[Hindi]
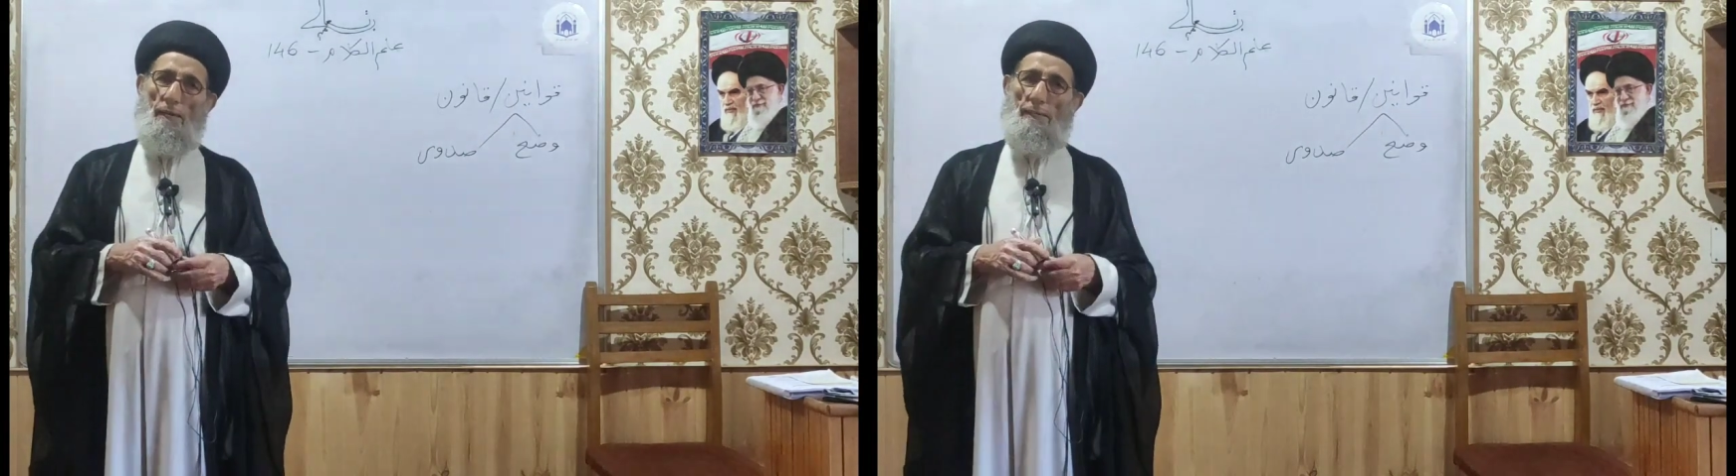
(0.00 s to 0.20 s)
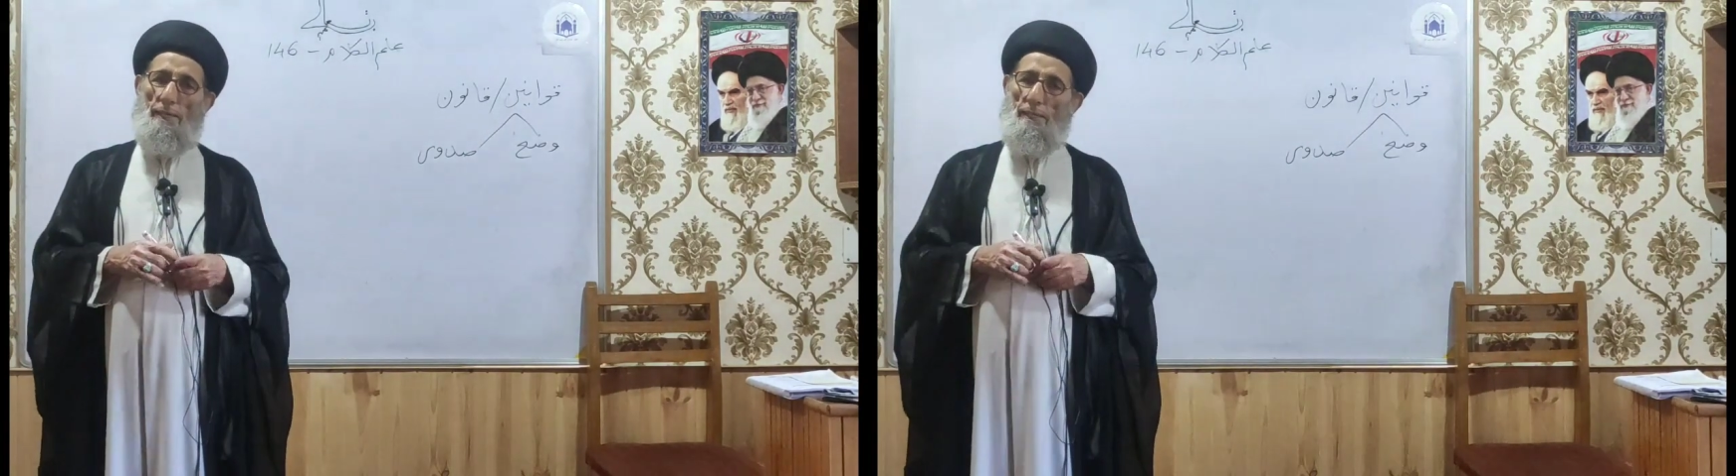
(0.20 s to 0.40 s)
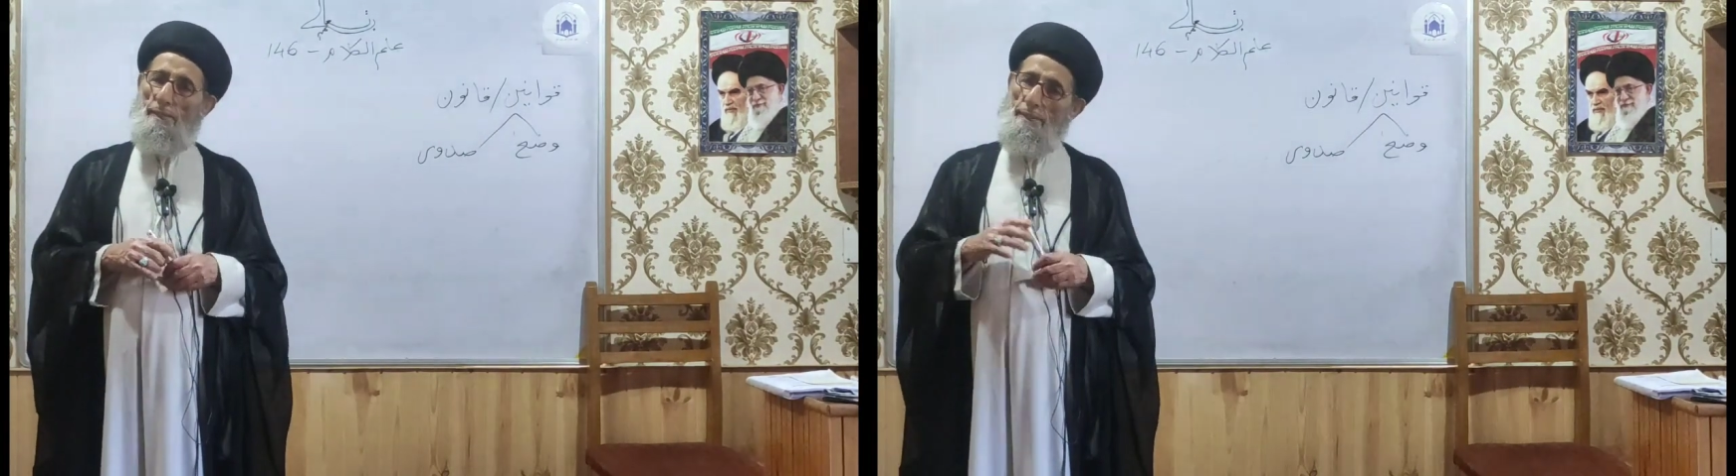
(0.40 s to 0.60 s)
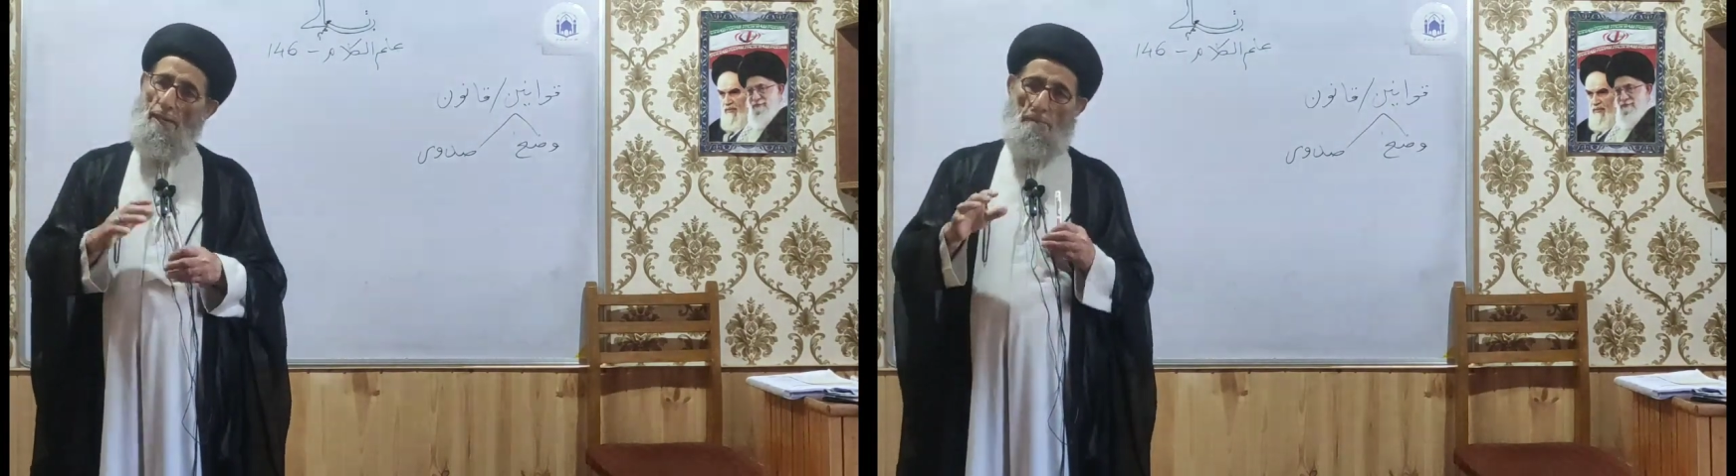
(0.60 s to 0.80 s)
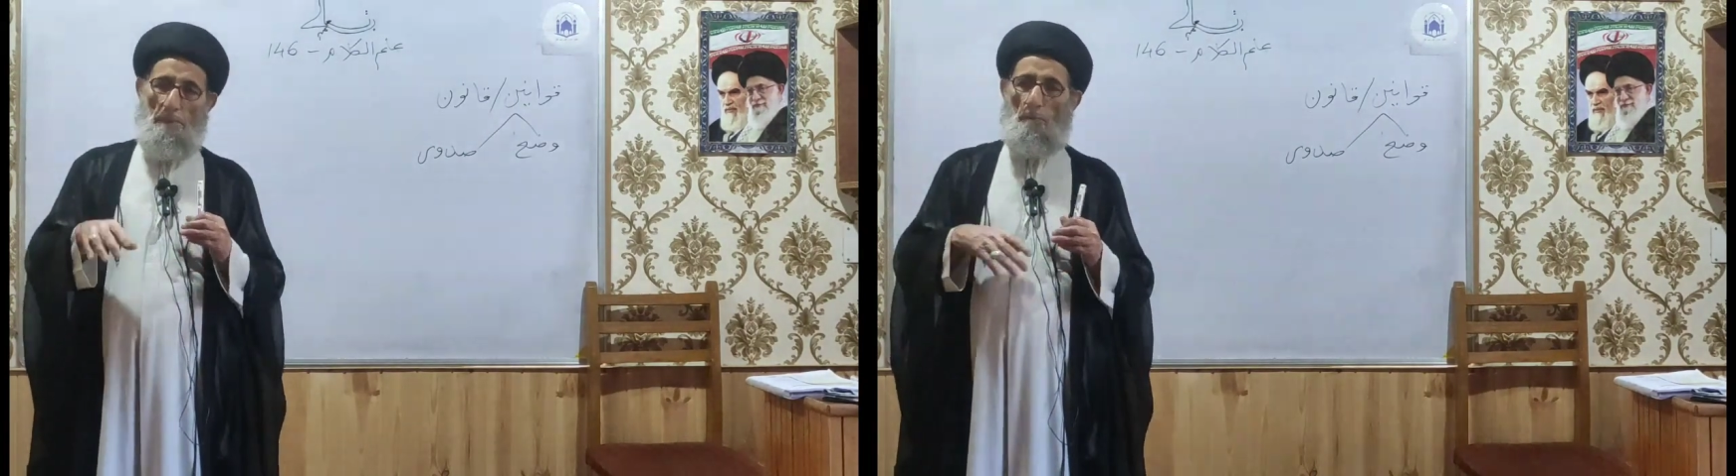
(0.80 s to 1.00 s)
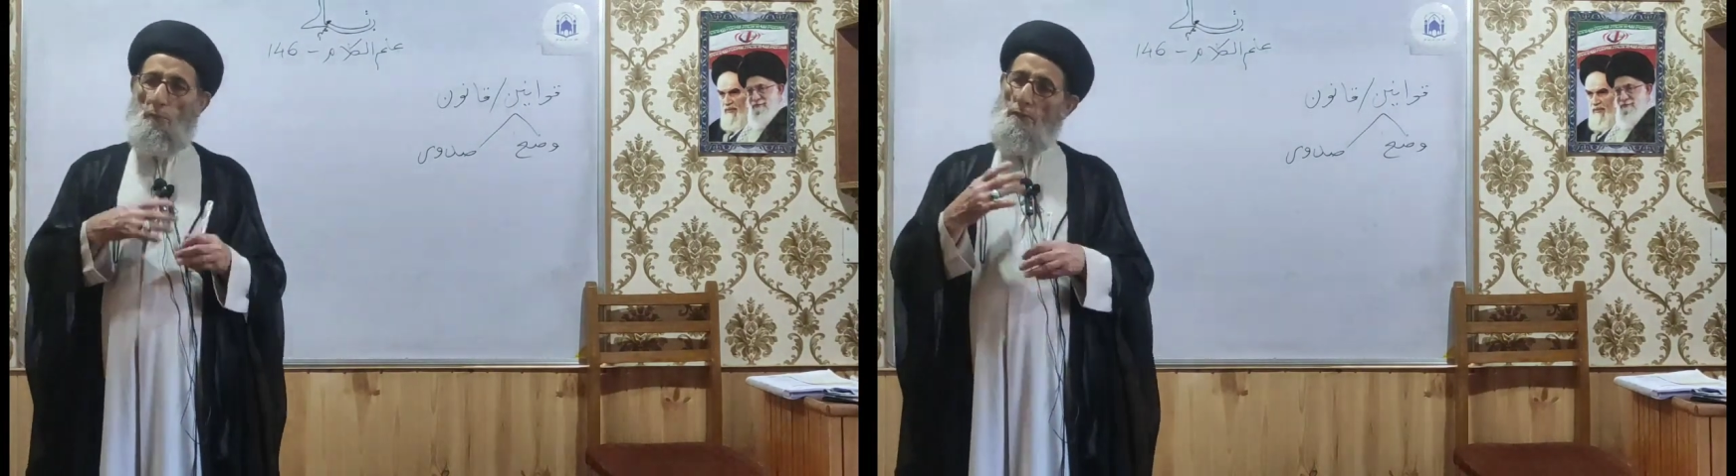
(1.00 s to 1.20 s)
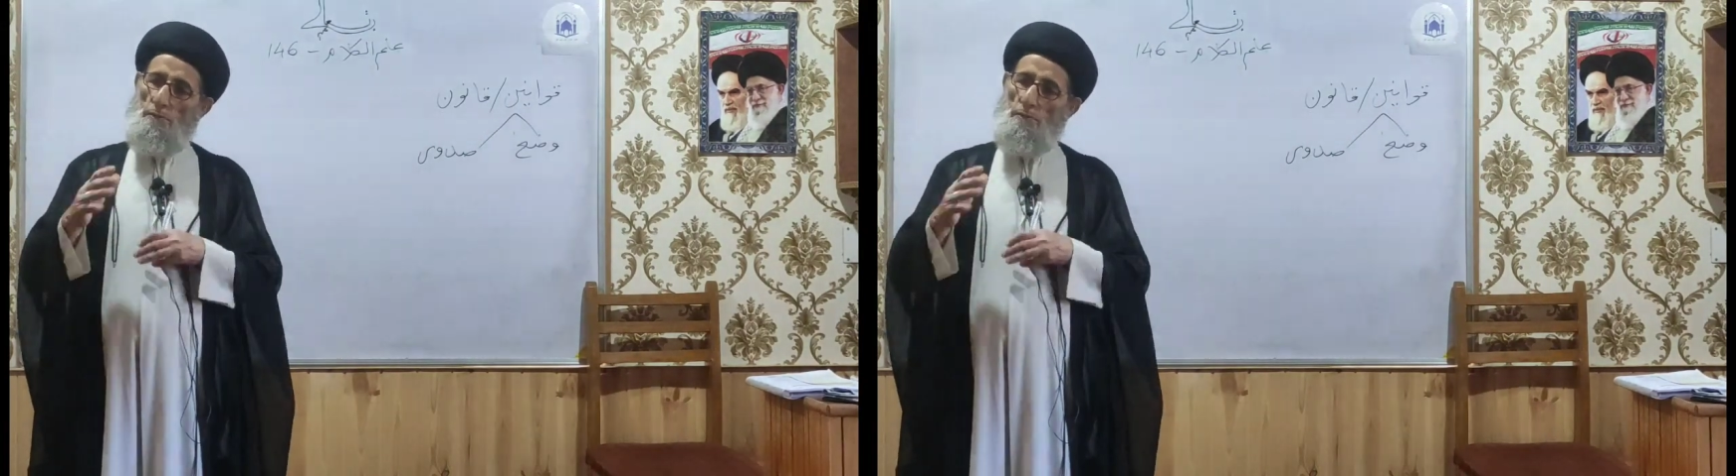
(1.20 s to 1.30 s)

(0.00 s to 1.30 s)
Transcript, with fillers: लेकिन तरमीमों की